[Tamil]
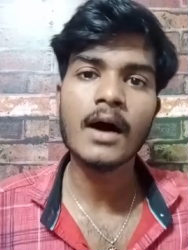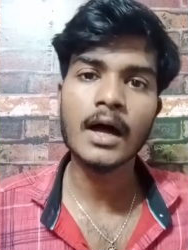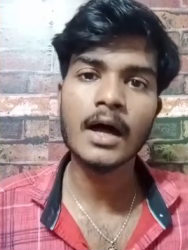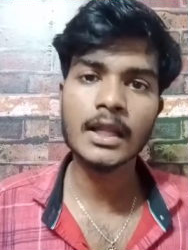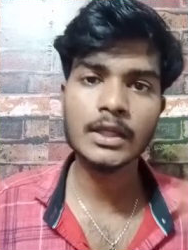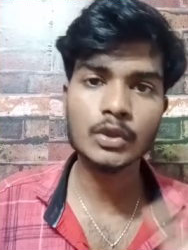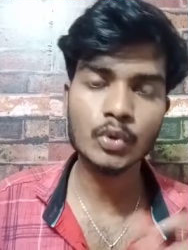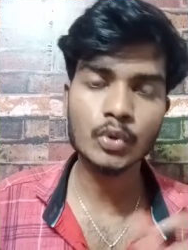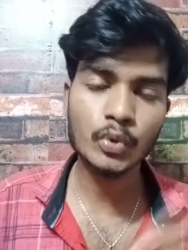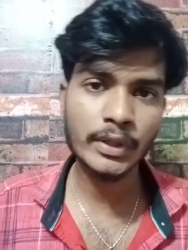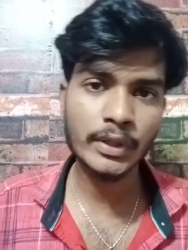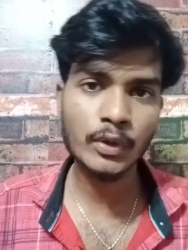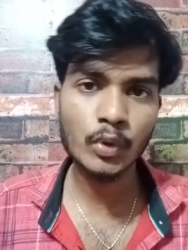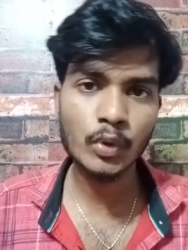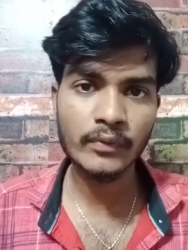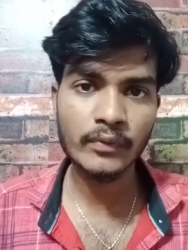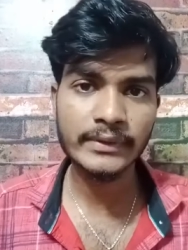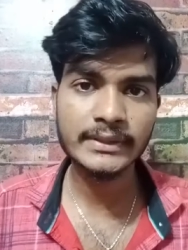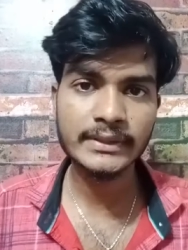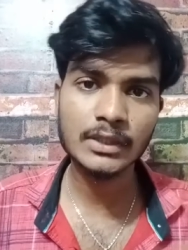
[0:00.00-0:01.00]
அந்த குகை
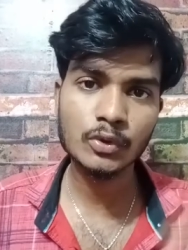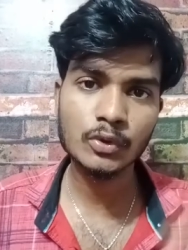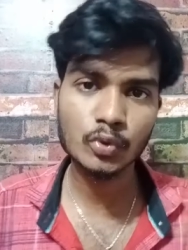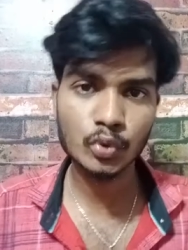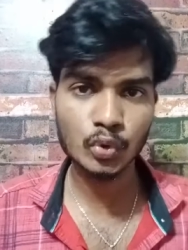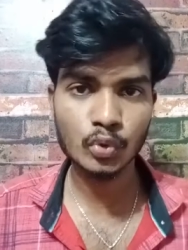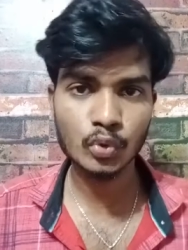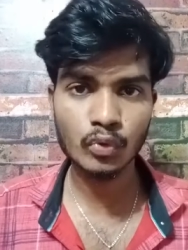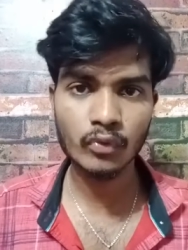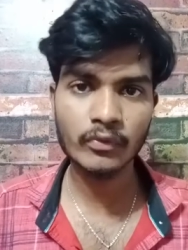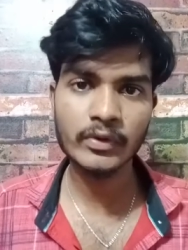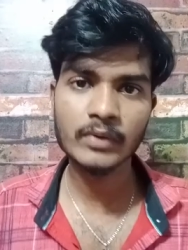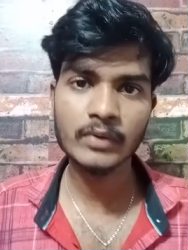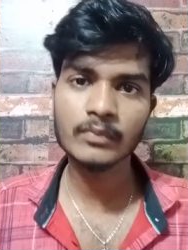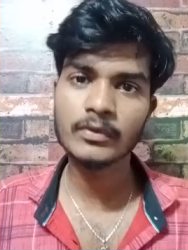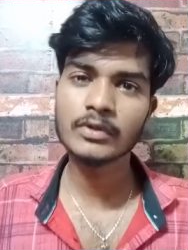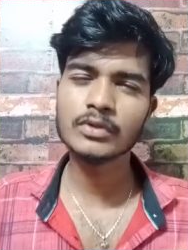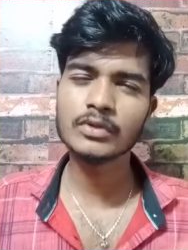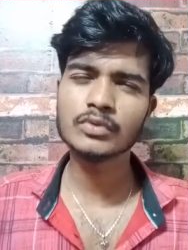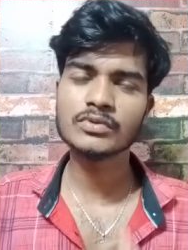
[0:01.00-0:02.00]
ஓவியத்தில் ஒரு ஓவியம்
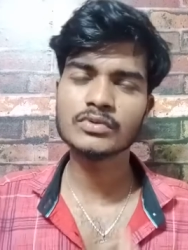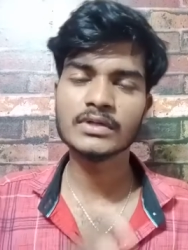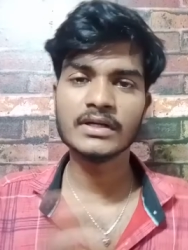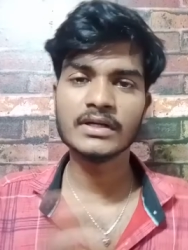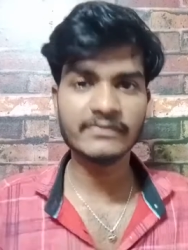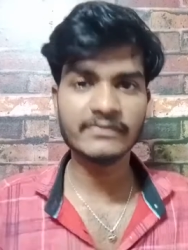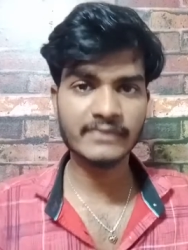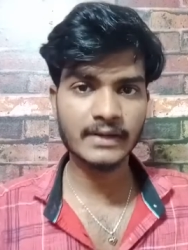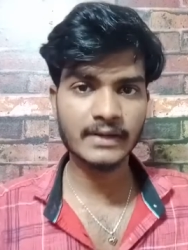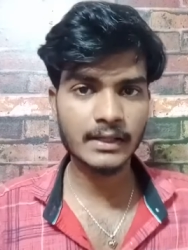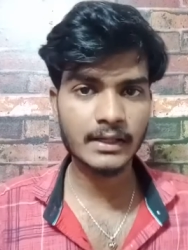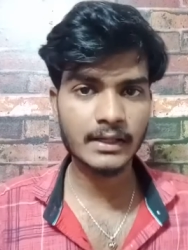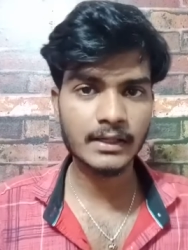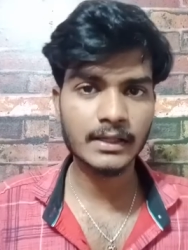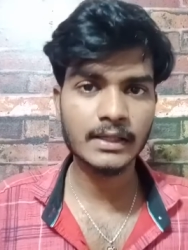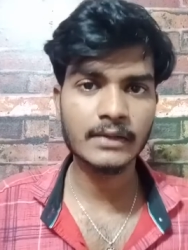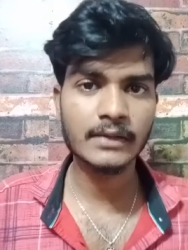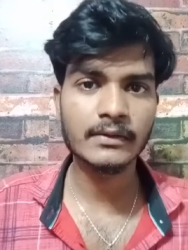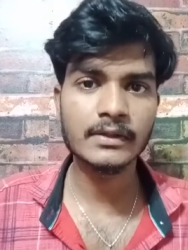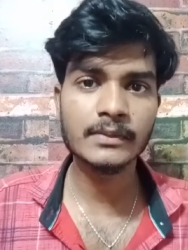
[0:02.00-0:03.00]
மட்டும் கொஞ்சம் டிஃப்ரெண்ட்டாக
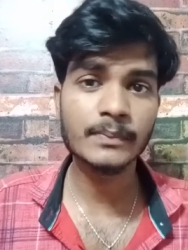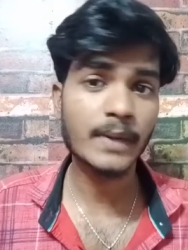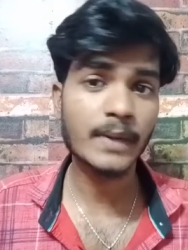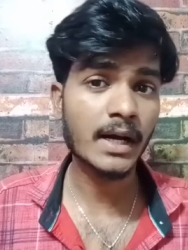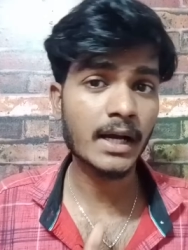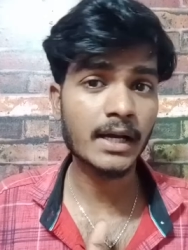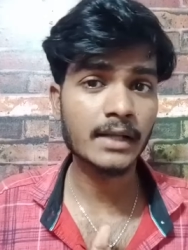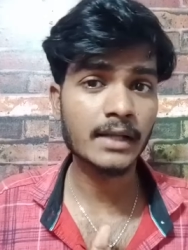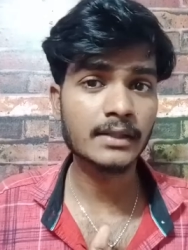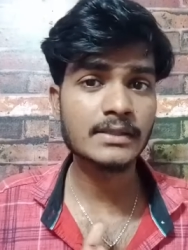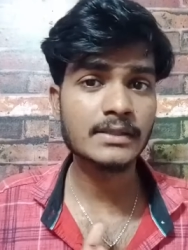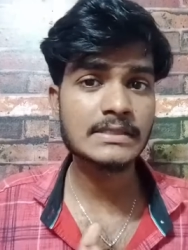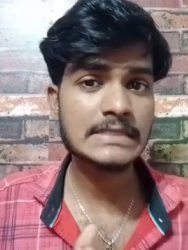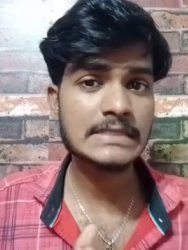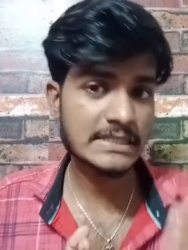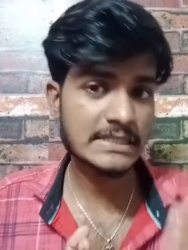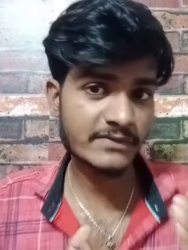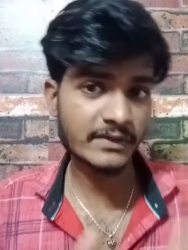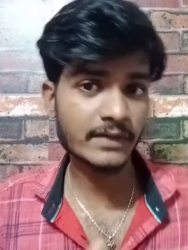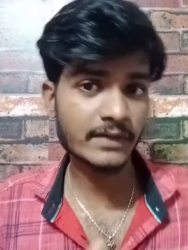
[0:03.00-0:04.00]
இருக்குது அதாவது பார்க்குறதுக்கு
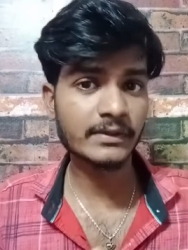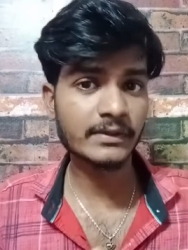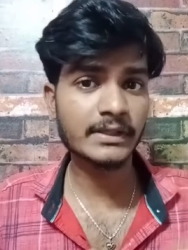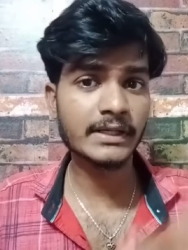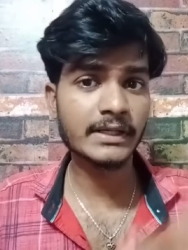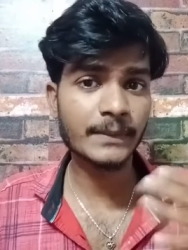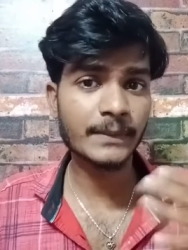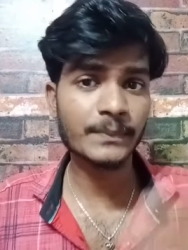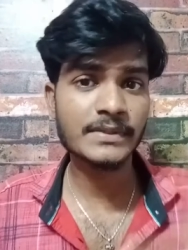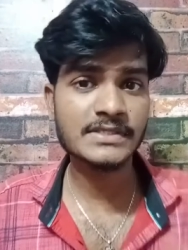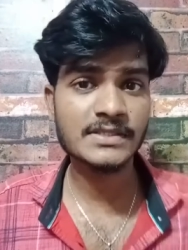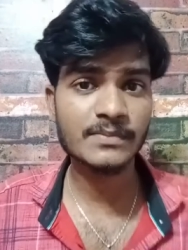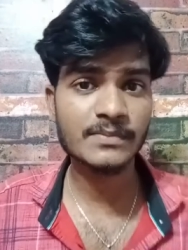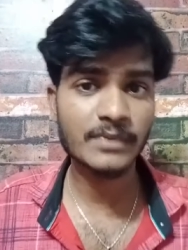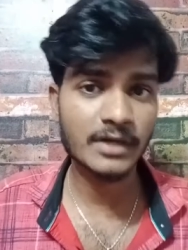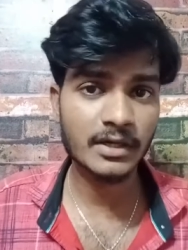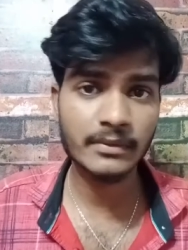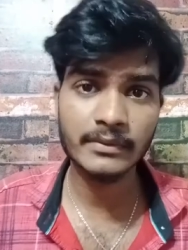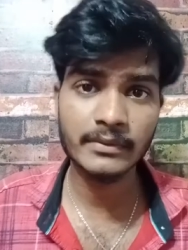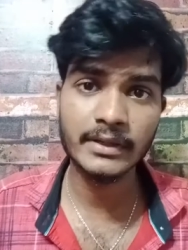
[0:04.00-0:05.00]
சிவனை வந்து ரீப்ரசென்ட்
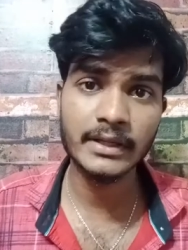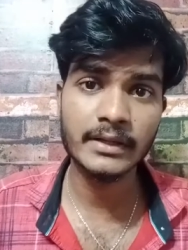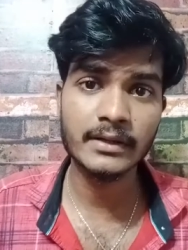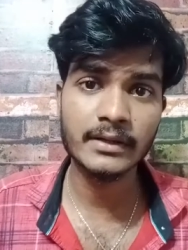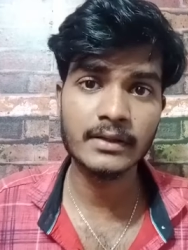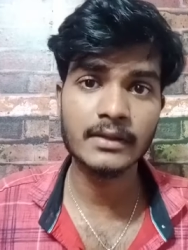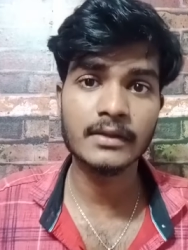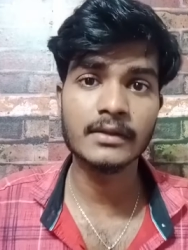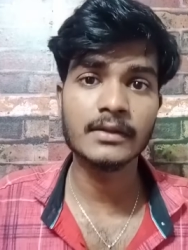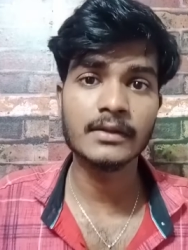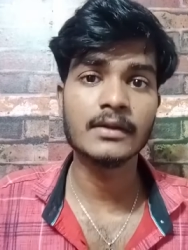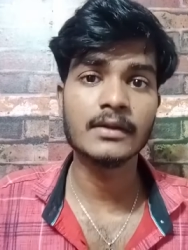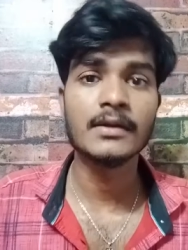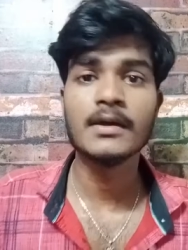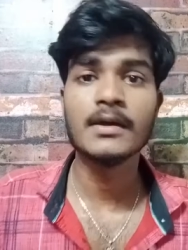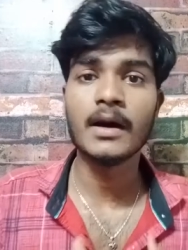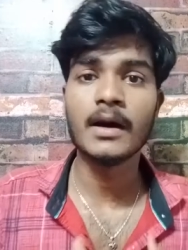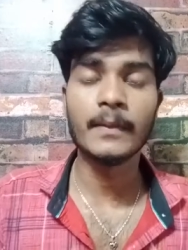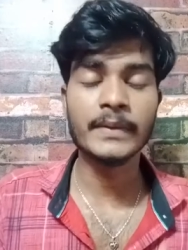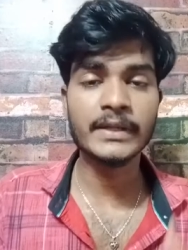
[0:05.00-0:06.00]
பண்ணுற மாதிரியே இருக்குது
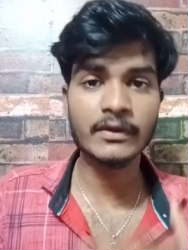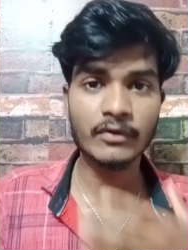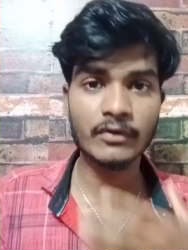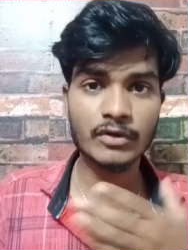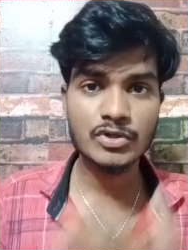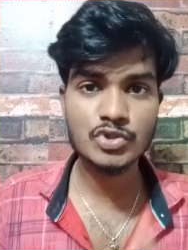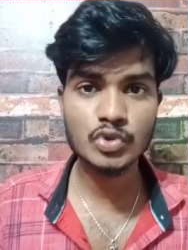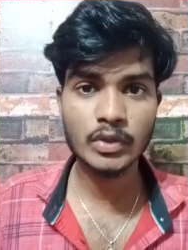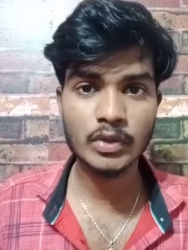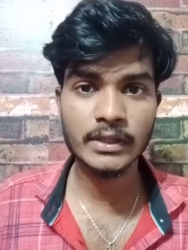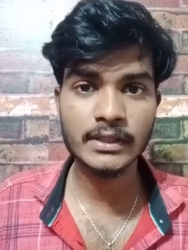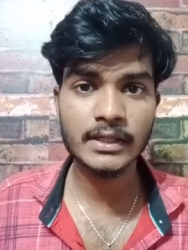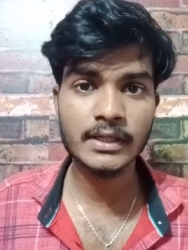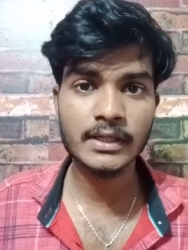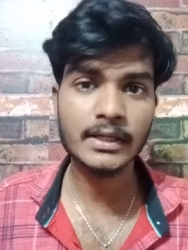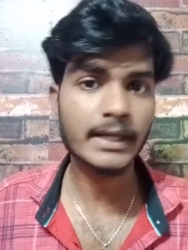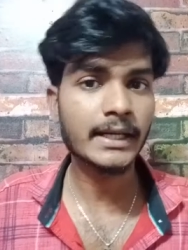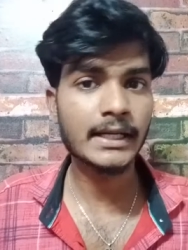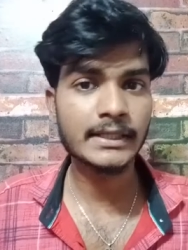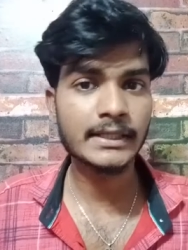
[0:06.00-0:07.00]
அப்படின்னு அவர் சொல்லியிருந்தார்
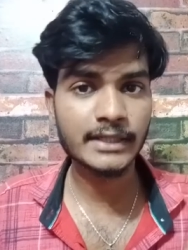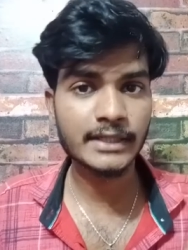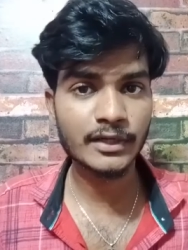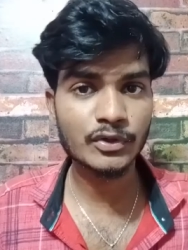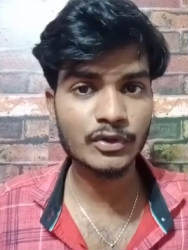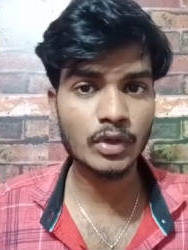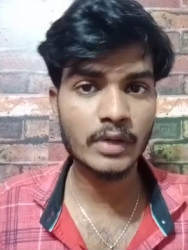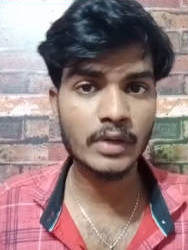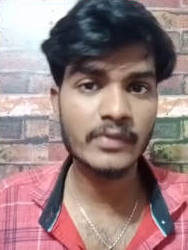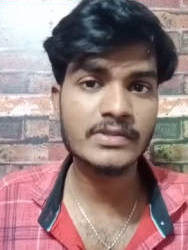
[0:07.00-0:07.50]
கையில் திருசூலாம்